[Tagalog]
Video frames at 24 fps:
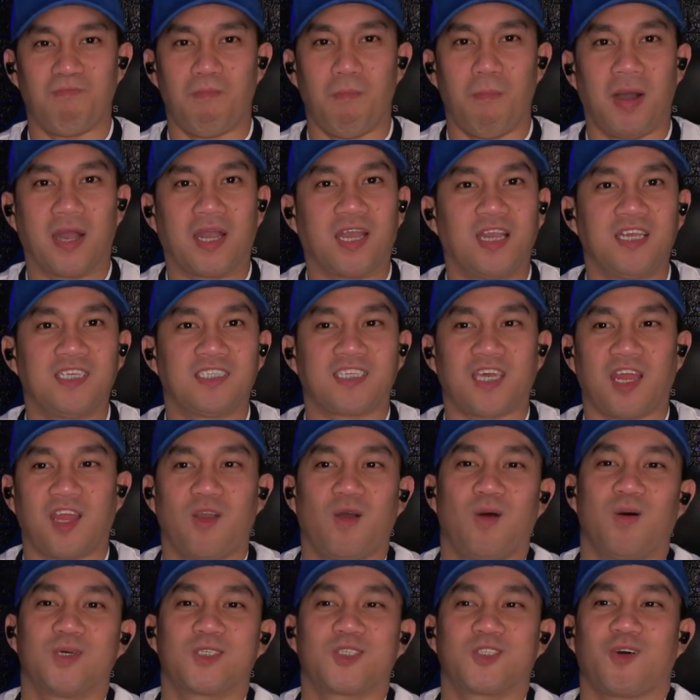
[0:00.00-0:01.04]
maging
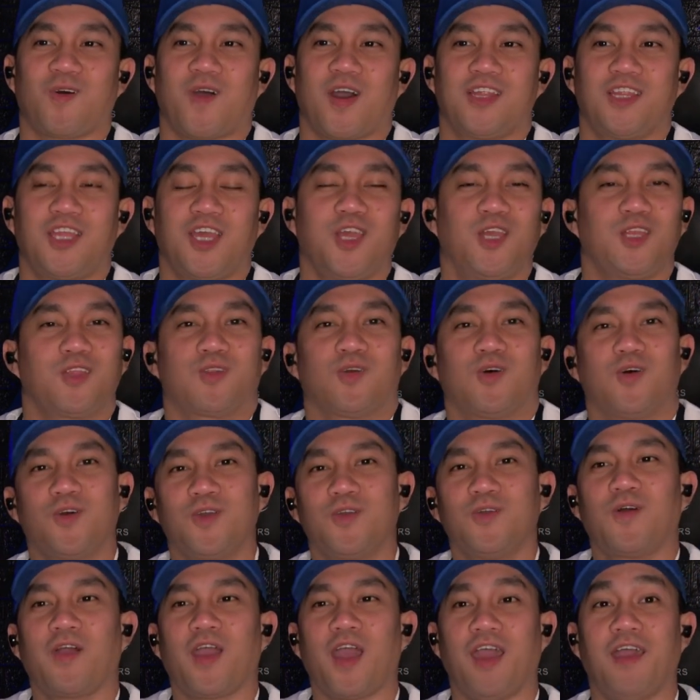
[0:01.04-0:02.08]
seryoso ka dito.
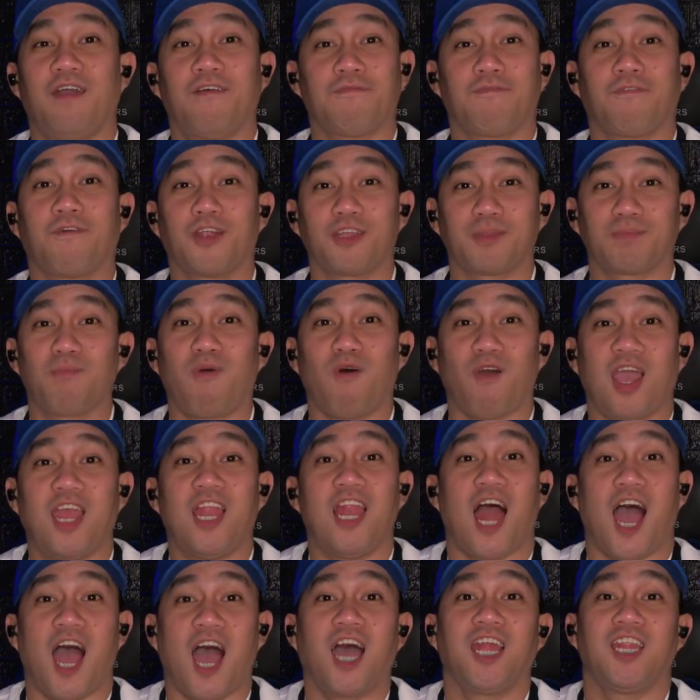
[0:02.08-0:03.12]
Yung effort mo
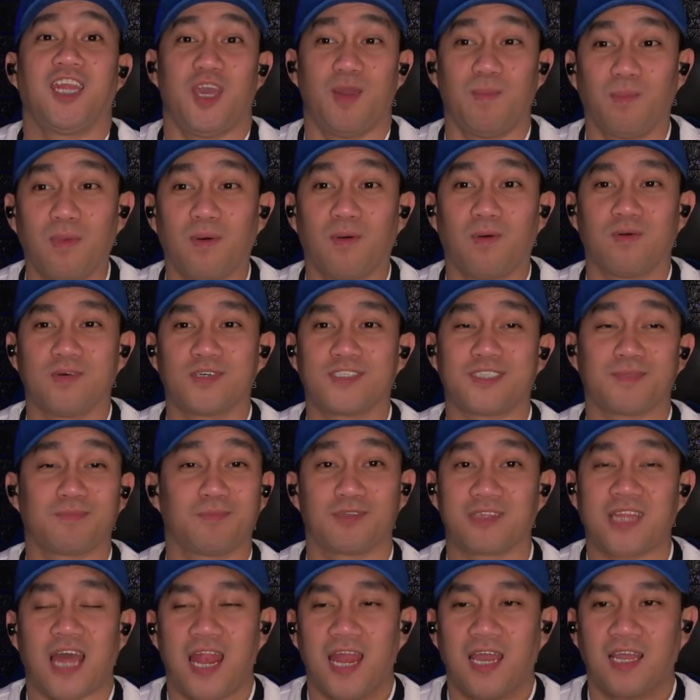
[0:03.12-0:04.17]
kailangan i-boost mo
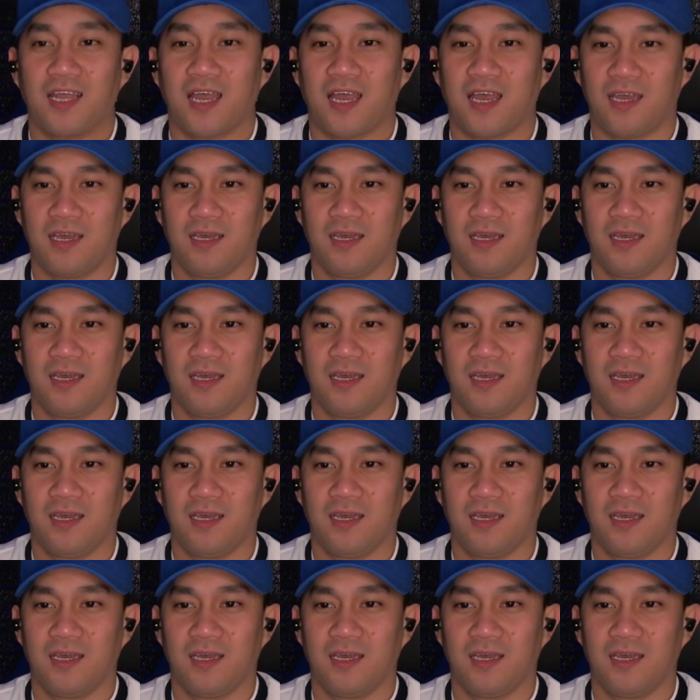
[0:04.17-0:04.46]
talaga.